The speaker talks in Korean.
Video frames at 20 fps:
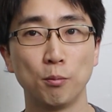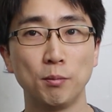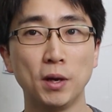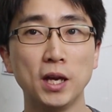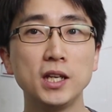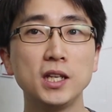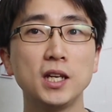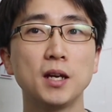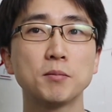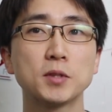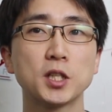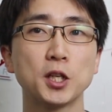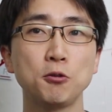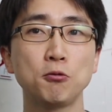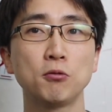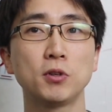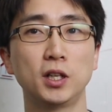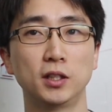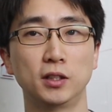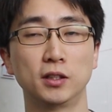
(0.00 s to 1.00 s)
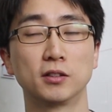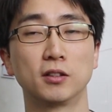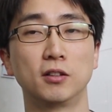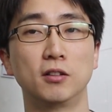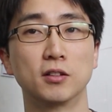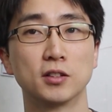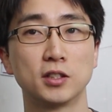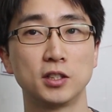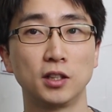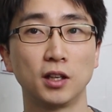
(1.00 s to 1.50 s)
메이헴
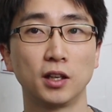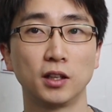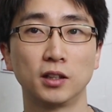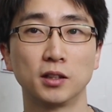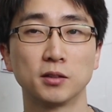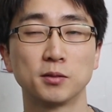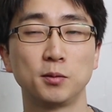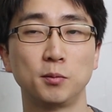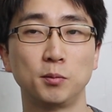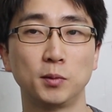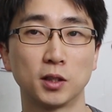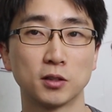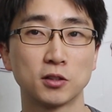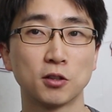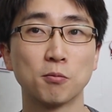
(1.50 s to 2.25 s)
체육관에서 진행이 됐습니다.